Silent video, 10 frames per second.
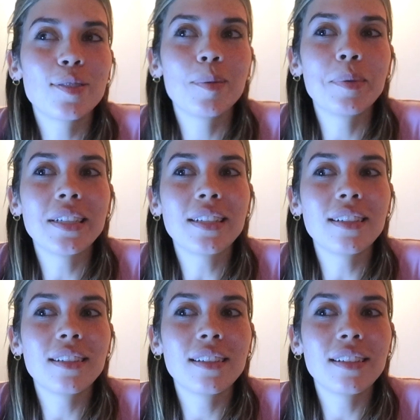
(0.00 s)
E descobri
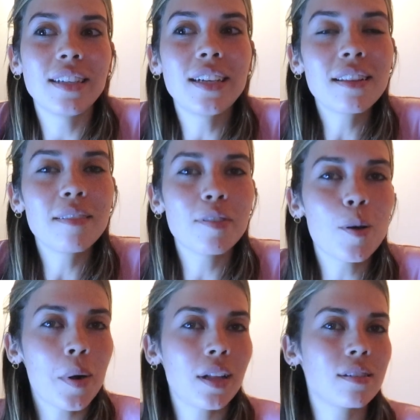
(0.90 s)
que ir de
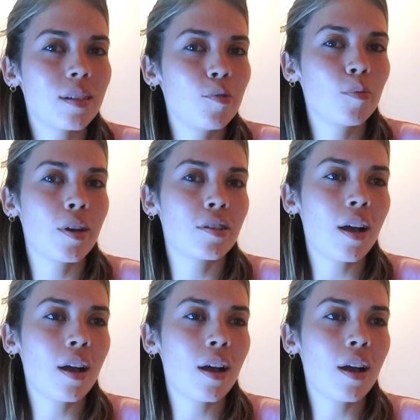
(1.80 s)
avião, para além de ser muito mais